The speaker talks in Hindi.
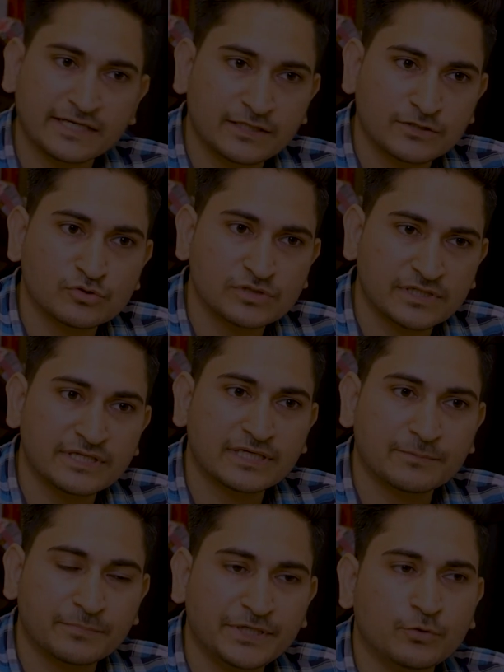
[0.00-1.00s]
टैंक की जो जर्नी
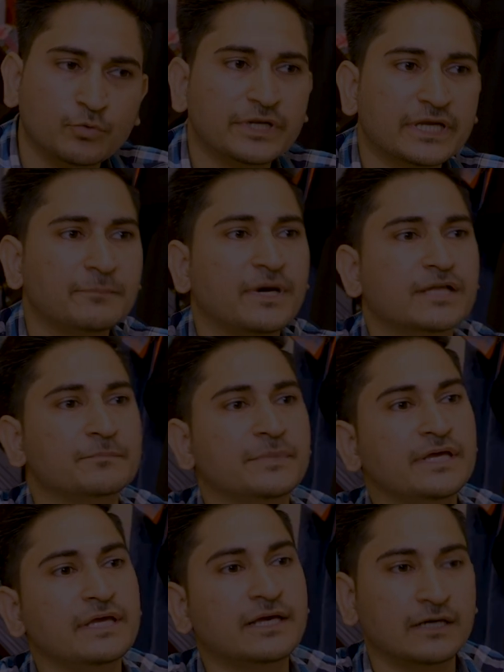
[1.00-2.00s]
कंप्लीट होने के बाद
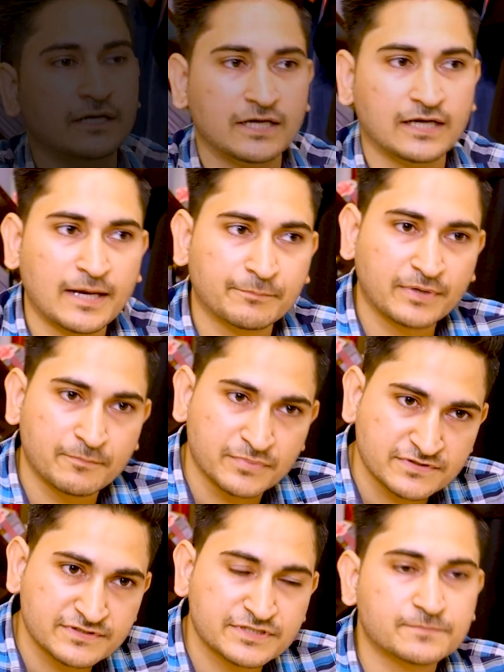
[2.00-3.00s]
में आपका
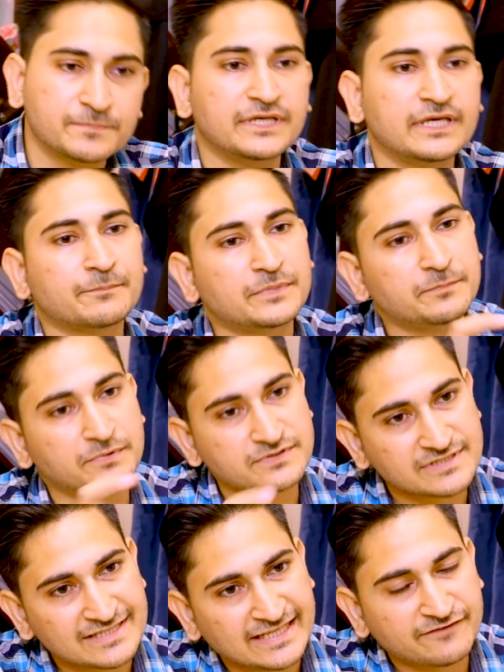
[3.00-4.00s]
बिजनेस में आपकी
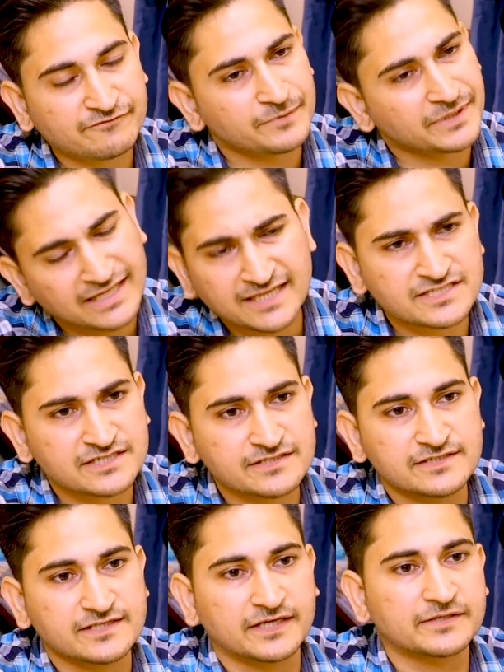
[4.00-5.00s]
पर्सनल लाइफ में क्या चेंजेस